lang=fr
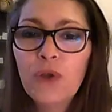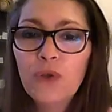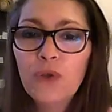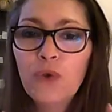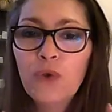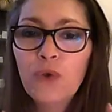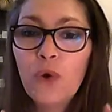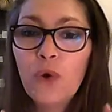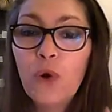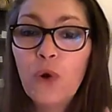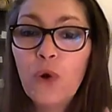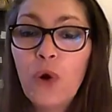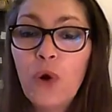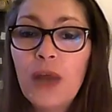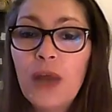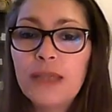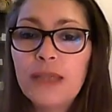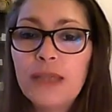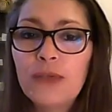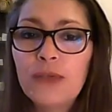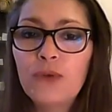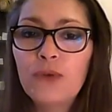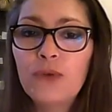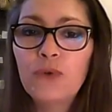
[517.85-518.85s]
de
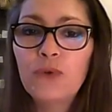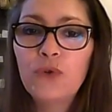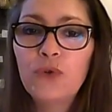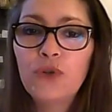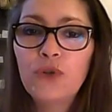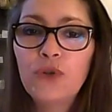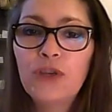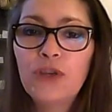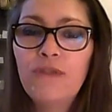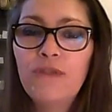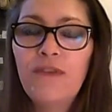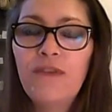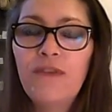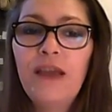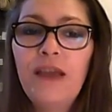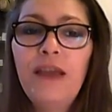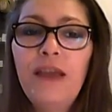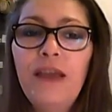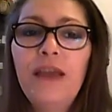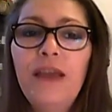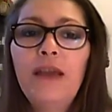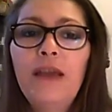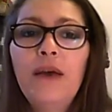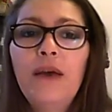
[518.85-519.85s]
relations que j'ai
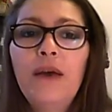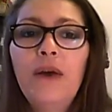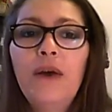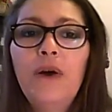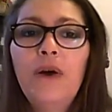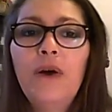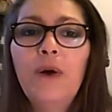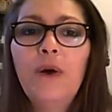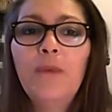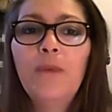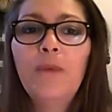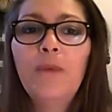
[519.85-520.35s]
euh,